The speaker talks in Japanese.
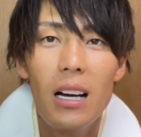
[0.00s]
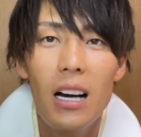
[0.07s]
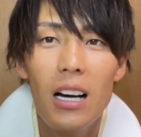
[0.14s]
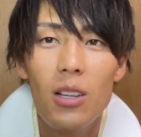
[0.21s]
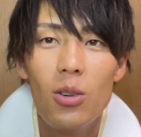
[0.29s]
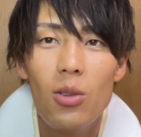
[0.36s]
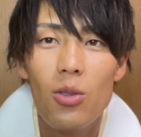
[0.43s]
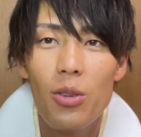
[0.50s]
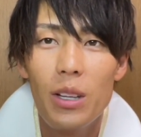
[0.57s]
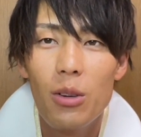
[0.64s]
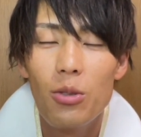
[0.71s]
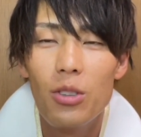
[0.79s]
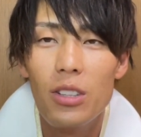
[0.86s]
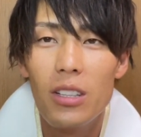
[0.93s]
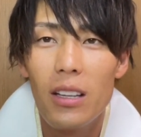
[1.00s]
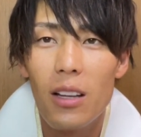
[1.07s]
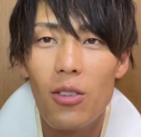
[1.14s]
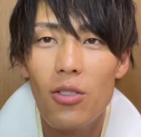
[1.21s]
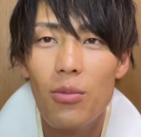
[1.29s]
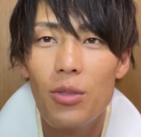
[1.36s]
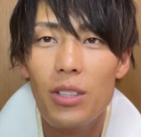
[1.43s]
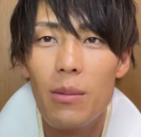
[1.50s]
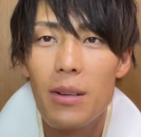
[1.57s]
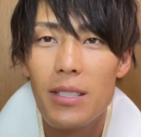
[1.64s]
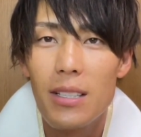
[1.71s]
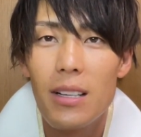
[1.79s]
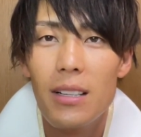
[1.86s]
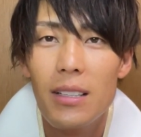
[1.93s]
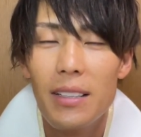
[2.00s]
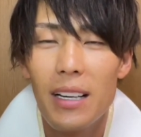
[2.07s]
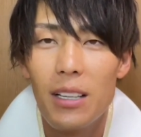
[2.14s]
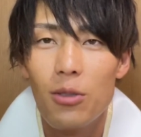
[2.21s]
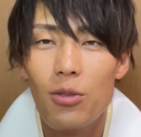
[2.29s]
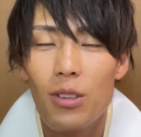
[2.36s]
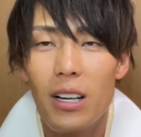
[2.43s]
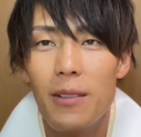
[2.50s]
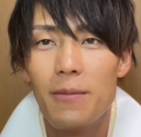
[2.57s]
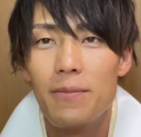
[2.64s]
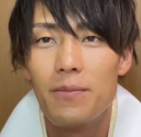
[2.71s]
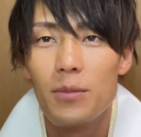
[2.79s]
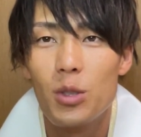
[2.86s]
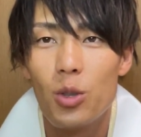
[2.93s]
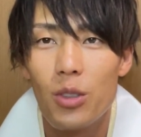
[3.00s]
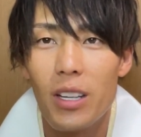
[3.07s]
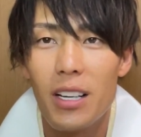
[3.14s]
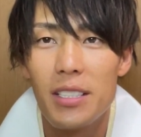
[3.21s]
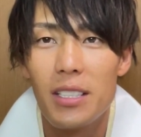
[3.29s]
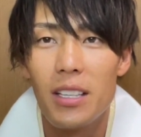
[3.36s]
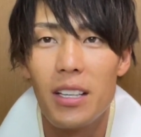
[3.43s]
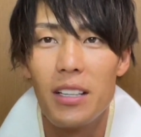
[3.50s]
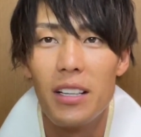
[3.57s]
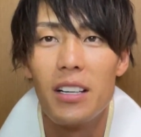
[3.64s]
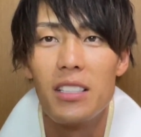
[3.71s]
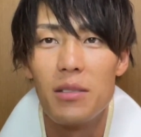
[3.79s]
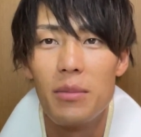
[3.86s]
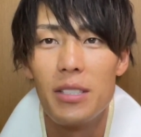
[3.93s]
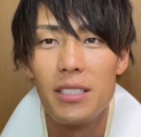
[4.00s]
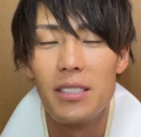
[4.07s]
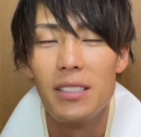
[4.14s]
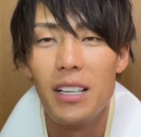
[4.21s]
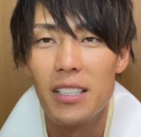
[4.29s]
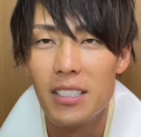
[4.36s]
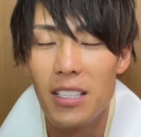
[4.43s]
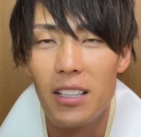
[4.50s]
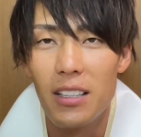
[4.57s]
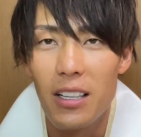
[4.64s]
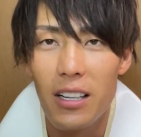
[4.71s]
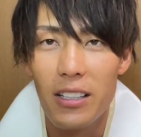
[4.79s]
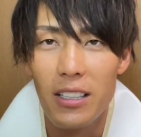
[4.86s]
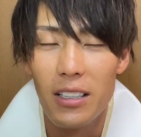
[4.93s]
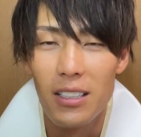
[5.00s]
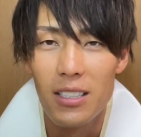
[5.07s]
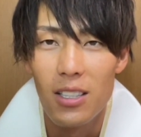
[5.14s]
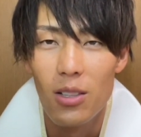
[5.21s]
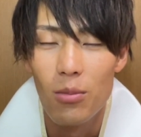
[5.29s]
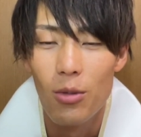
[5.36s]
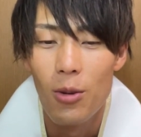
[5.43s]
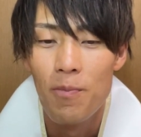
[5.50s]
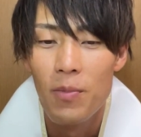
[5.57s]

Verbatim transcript: あの、こんなこと言ってたの覚えてますかなんか動画、ちょっと流せたら流します。流せなかったらあれなんですけども。